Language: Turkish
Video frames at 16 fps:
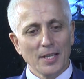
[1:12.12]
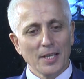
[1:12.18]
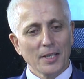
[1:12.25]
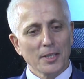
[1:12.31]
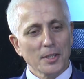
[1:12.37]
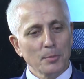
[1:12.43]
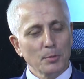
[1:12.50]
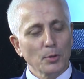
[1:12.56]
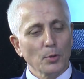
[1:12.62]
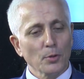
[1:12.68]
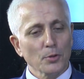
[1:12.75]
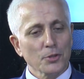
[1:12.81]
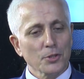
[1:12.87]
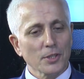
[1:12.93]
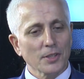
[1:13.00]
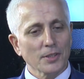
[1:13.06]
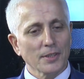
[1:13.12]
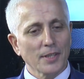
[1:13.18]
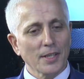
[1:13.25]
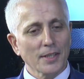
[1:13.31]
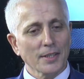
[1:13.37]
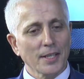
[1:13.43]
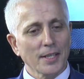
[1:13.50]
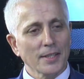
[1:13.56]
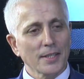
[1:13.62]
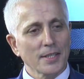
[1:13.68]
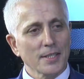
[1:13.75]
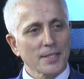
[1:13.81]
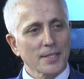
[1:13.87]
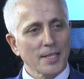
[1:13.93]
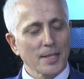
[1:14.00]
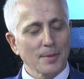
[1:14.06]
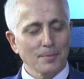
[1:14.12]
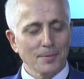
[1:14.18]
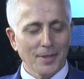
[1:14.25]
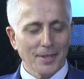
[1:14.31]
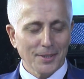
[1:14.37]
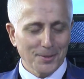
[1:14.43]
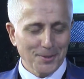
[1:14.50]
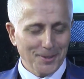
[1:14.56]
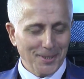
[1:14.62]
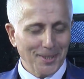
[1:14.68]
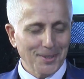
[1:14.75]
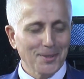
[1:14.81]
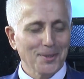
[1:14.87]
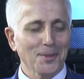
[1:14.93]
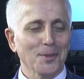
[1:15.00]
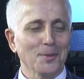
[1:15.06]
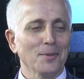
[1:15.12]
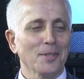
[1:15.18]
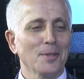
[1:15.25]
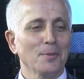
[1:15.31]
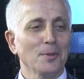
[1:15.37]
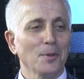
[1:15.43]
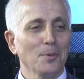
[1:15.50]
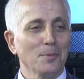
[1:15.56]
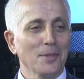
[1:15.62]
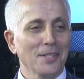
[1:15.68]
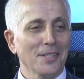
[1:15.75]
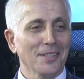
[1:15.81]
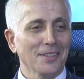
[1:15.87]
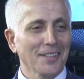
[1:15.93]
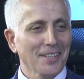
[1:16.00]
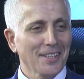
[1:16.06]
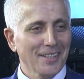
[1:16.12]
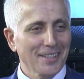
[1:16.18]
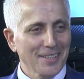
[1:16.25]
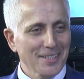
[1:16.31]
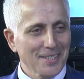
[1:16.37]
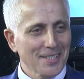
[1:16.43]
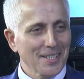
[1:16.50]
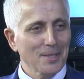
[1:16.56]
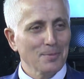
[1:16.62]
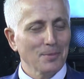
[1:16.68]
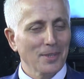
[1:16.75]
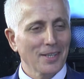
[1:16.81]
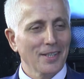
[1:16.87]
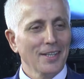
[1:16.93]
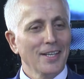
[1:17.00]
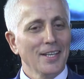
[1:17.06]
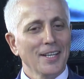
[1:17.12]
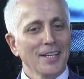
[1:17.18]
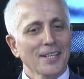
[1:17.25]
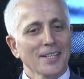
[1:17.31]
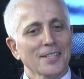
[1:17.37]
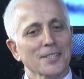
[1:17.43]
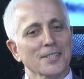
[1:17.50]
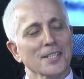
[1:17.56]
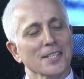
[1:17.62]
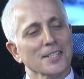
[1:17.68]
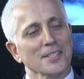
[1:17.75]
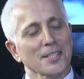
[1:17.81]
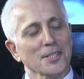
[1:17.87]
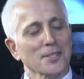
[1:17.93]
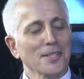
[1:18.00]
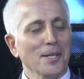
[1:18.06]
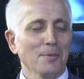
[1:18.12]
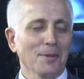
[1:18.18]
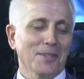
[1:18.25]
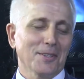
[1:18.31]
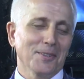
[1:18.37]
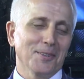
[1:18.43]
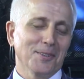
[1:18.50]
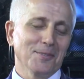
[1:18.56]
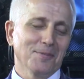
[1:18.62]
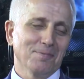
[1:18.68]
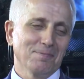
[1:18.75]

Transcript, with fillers: 2013 yılında kendi isteğimle düzeltiyorum. 2011 yılında kendi isteğimle 48 yaşında emekli oldum.